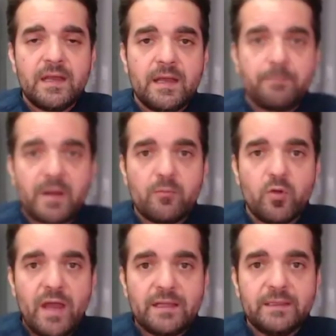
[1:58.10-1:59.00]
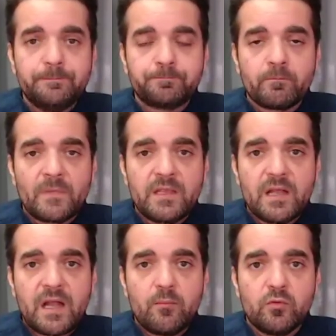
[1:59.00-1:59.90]
é, para a moeda e
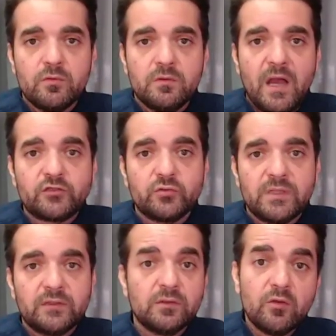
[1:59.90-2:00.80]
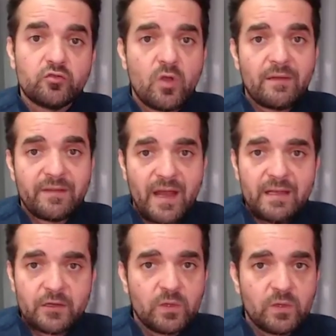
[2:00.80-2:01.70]
acabou ajudando não só a
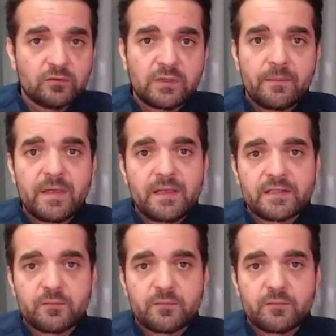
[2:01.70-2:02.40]
Vale, quanto também as